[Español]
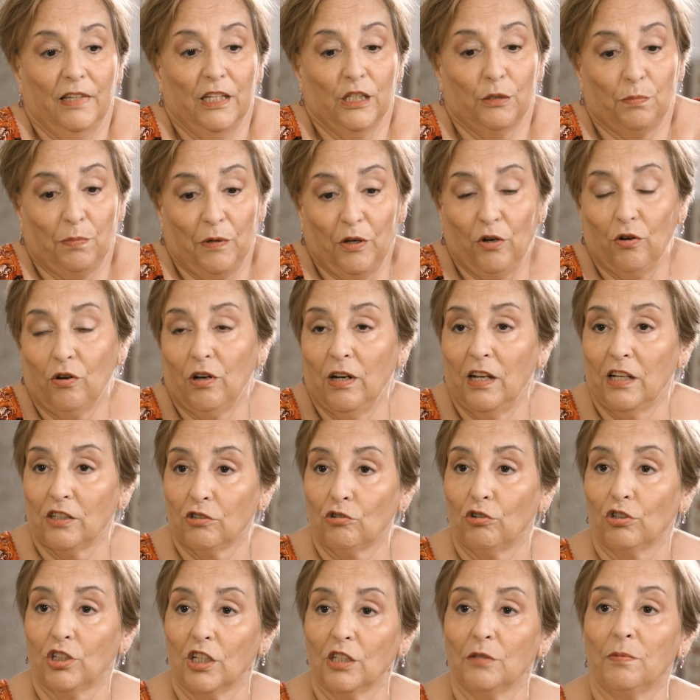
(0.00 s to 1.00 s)
espero que
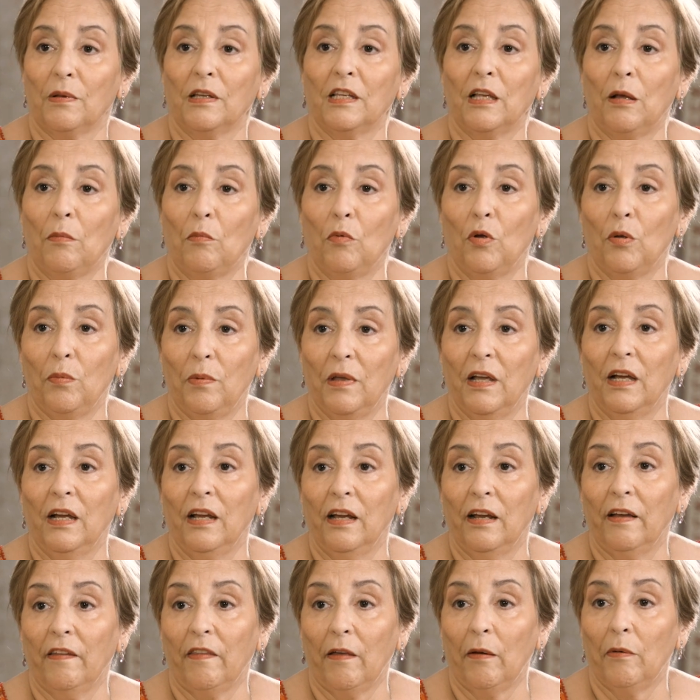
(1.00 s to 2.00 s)
las cosas vayan muy
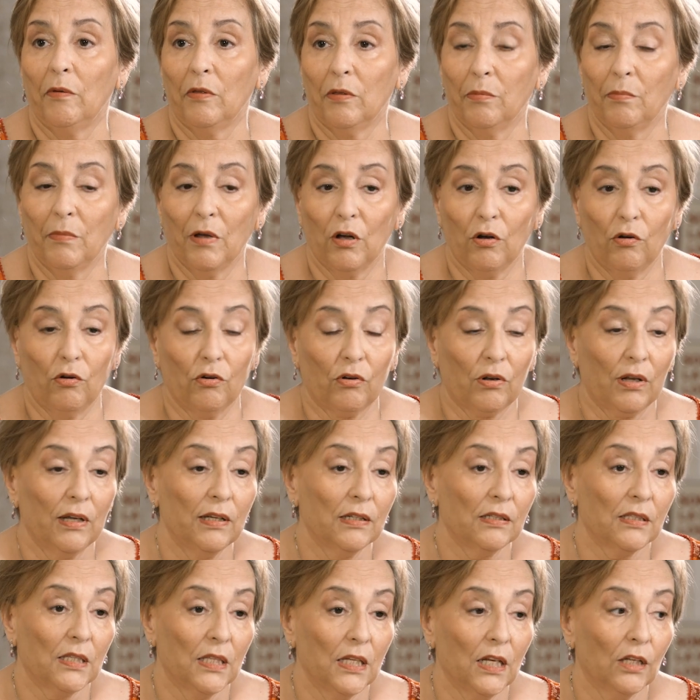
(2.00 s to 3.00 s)
bien y cada vez mejor.
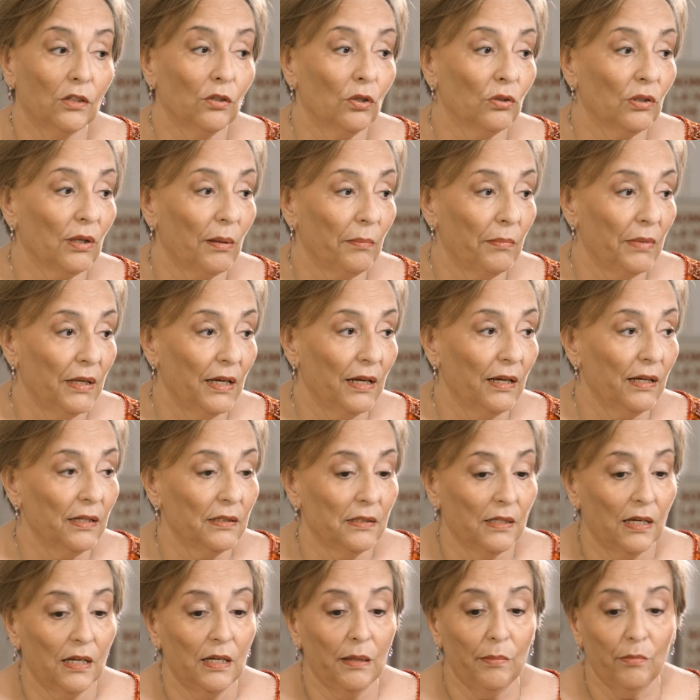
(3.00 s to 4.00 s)
Es cierto también
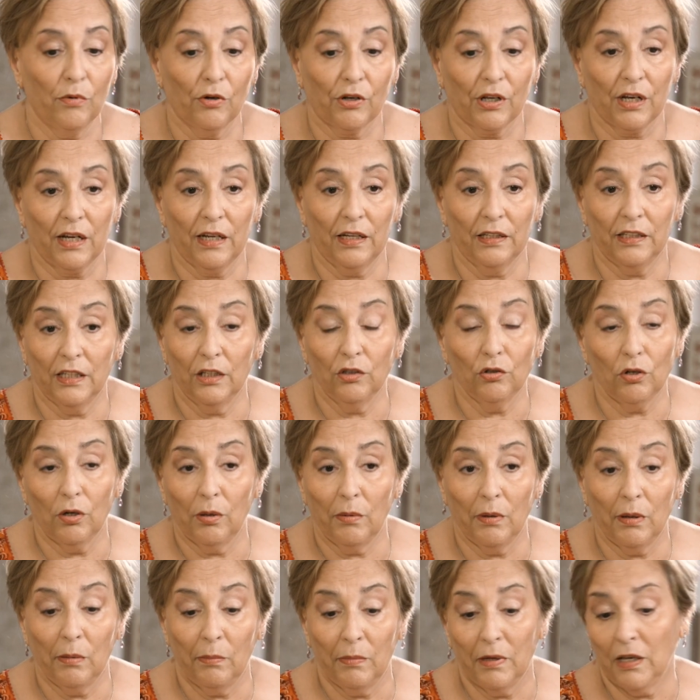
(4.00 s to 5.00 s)
que seguimos recayendo.
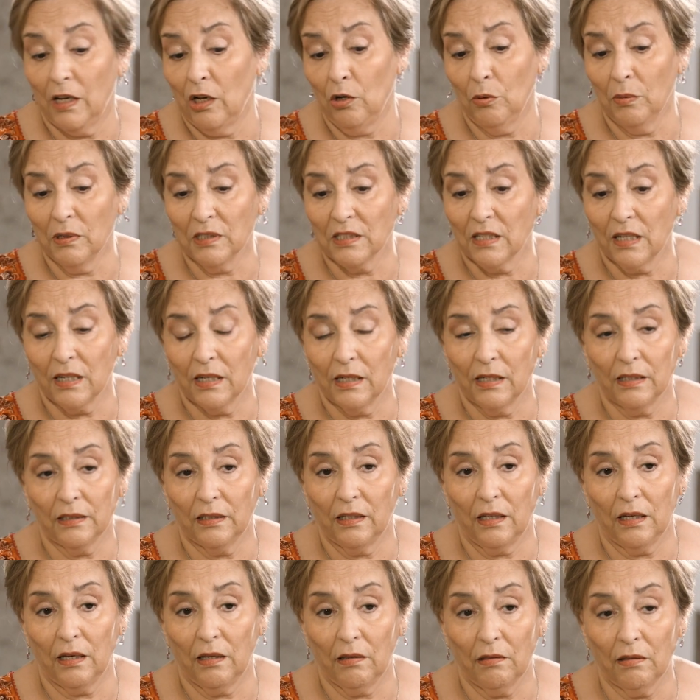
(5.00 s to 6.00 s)
El mieloma se
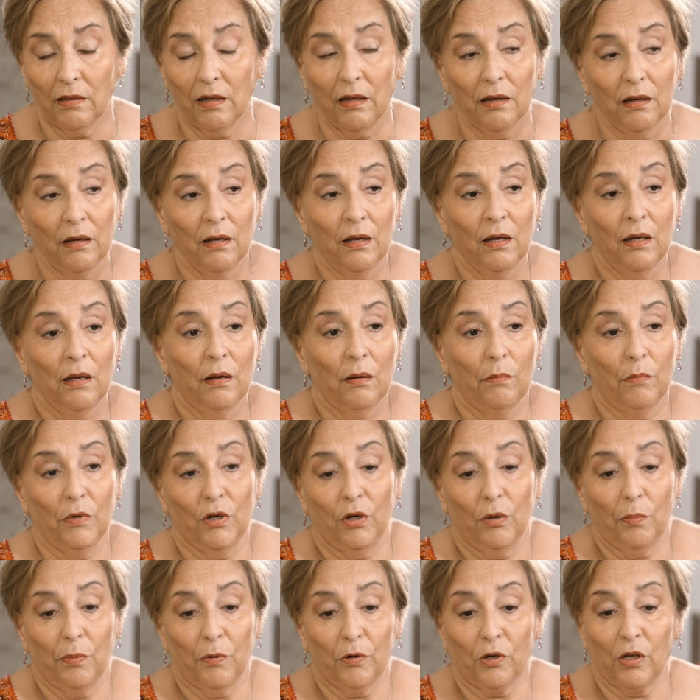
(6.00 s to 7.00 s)
caracteriza,
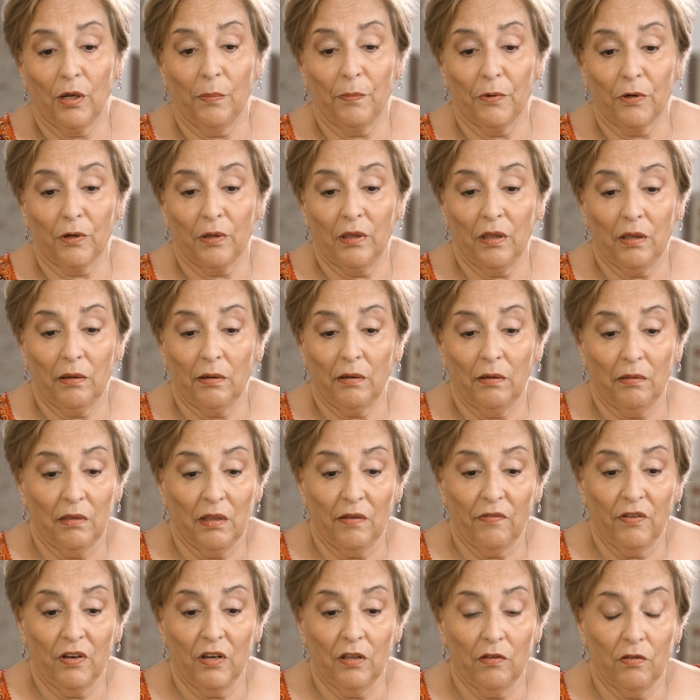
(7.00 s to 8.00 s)
bueno, porque por
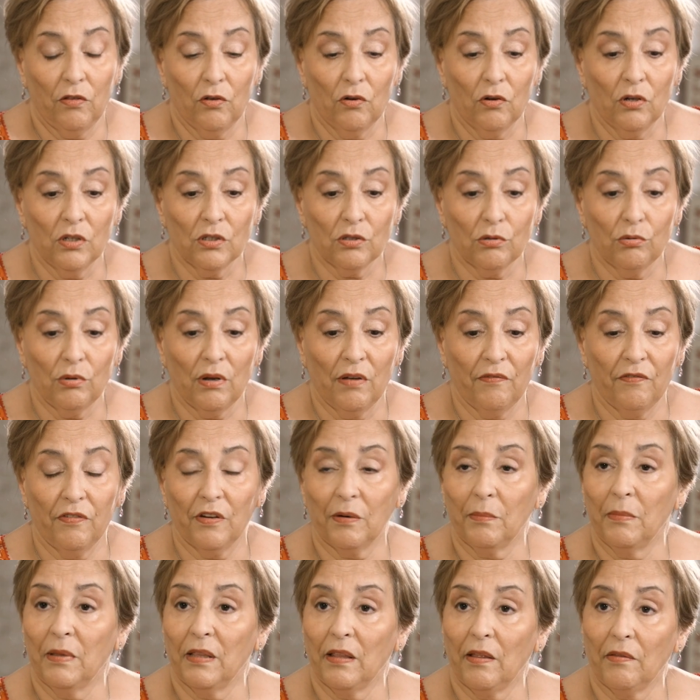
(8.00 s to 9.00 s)
definición es una
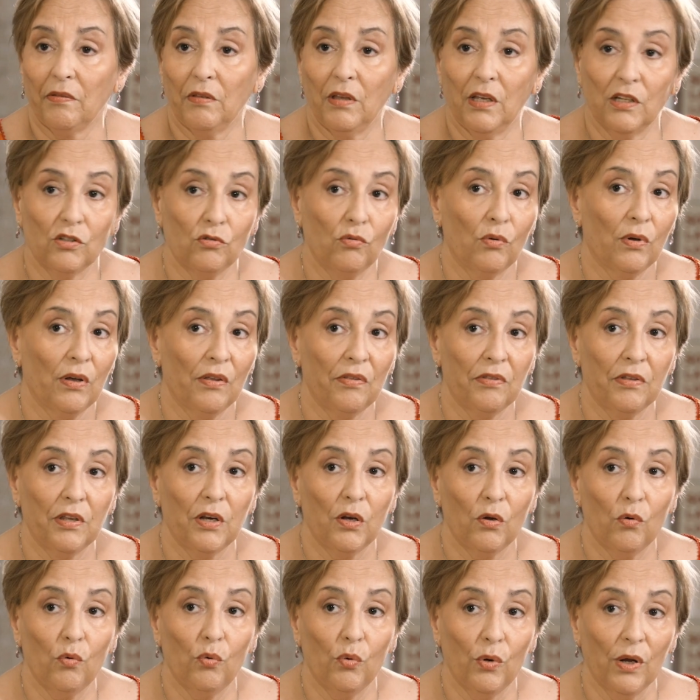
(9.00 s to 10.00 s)
enfermedad, es un
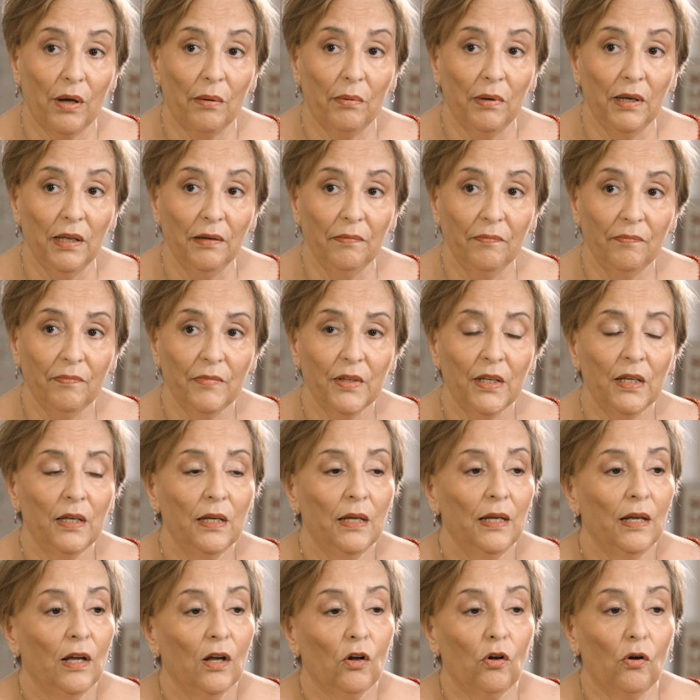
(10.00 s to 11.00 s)
cáncer incurable,
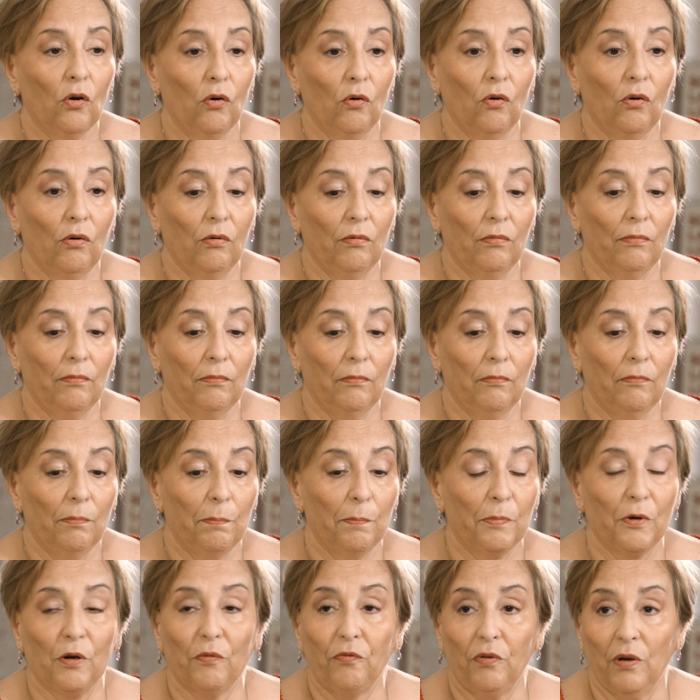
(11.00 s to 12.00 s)

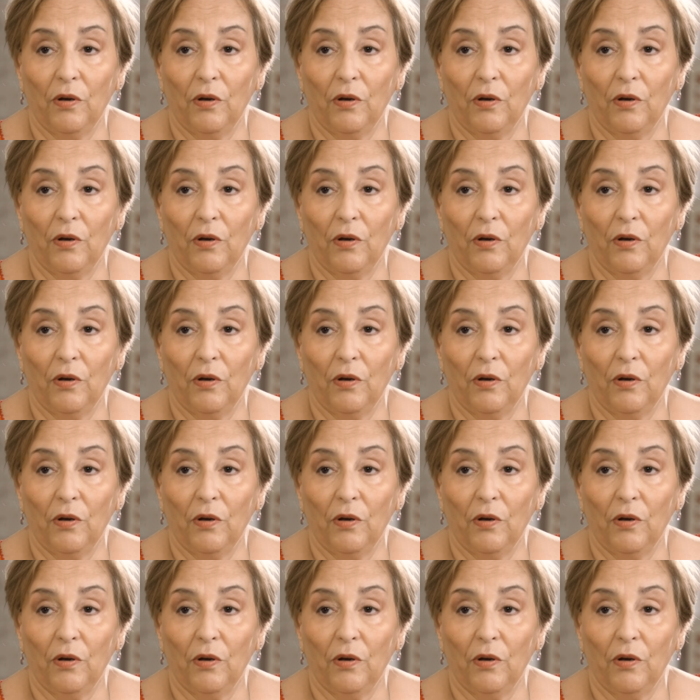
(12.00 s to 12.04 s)
con